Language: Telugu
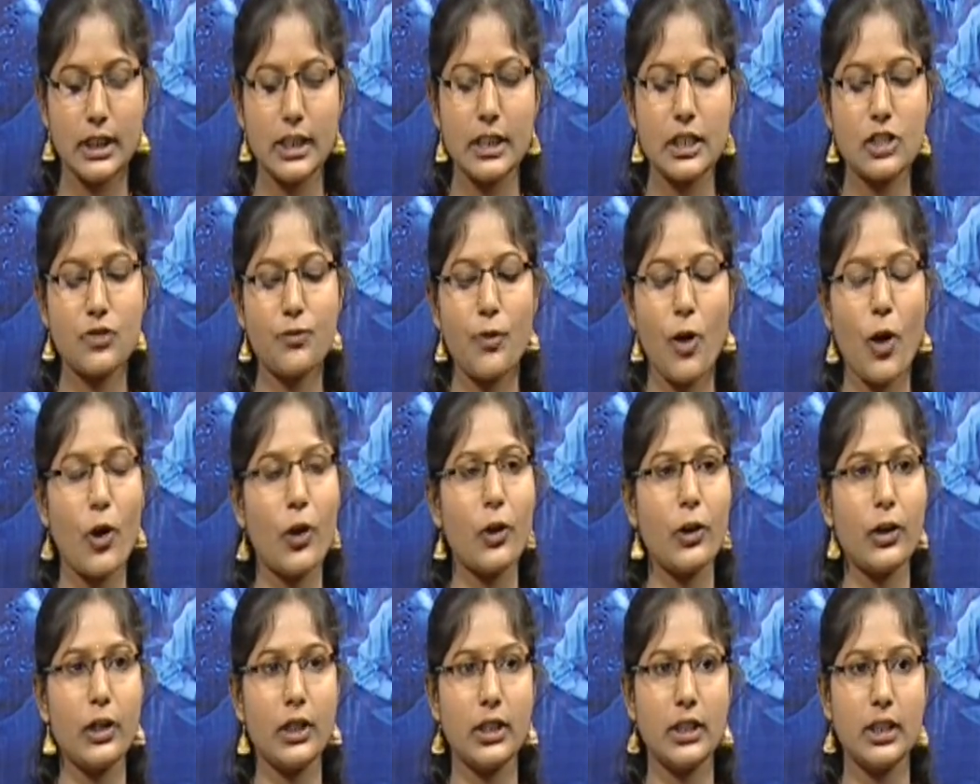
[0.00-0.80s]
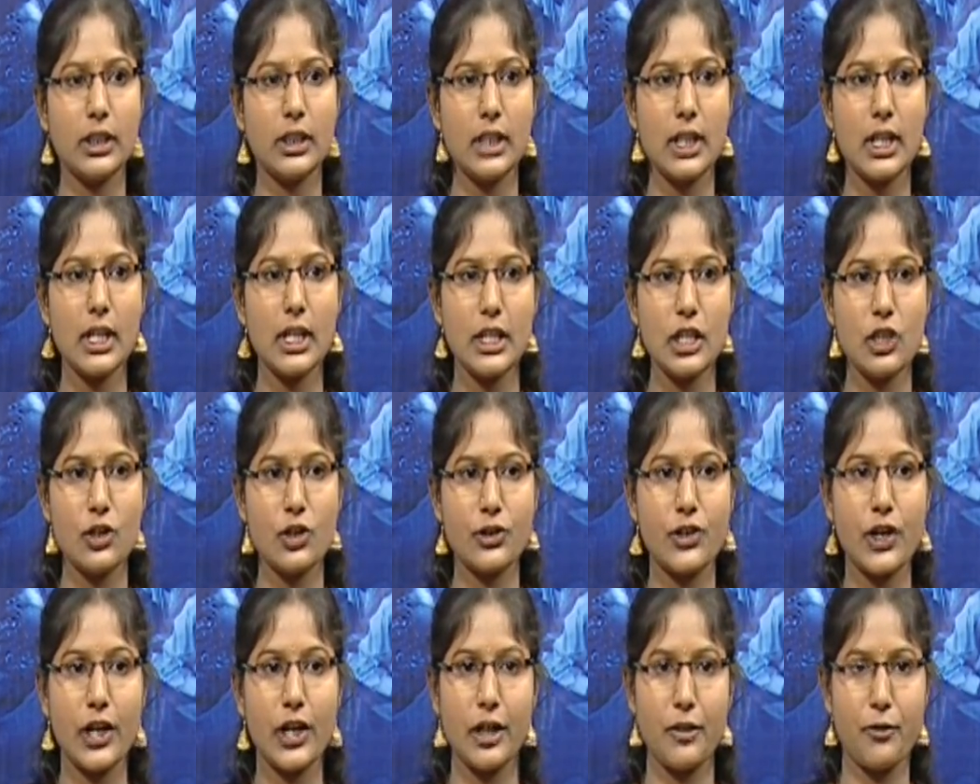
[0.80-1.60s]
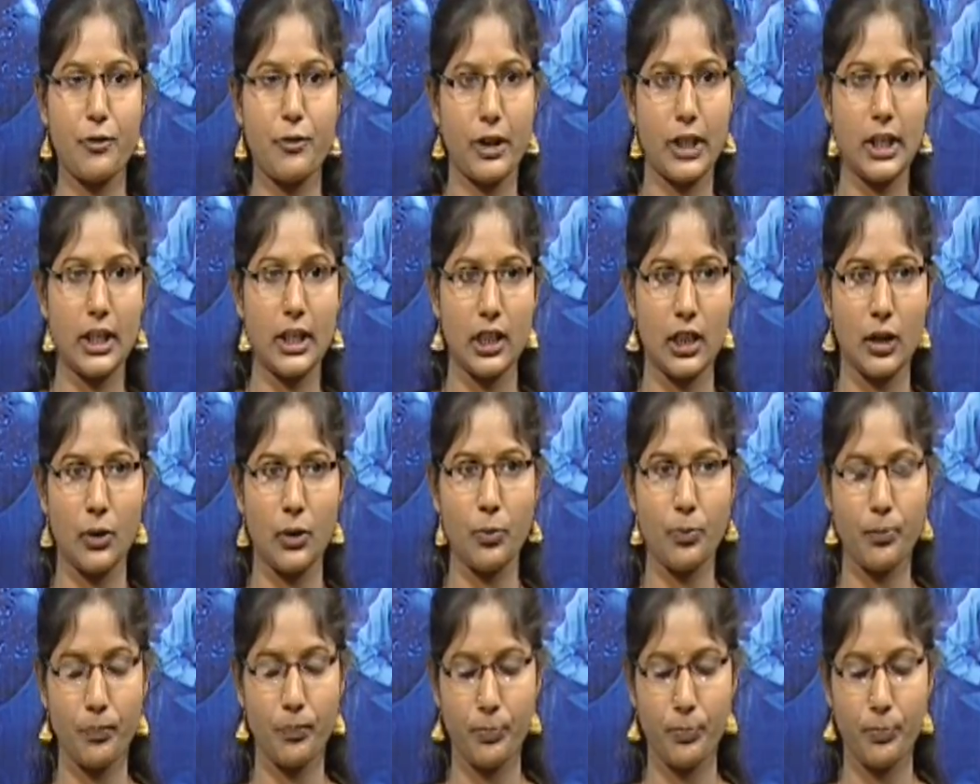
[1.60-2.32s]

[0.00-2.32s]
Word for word: ఇట్ ఈస్ ఫాలో ఇన్ ద ఇలిస్ట్రేటర్ ఫిగర్ నా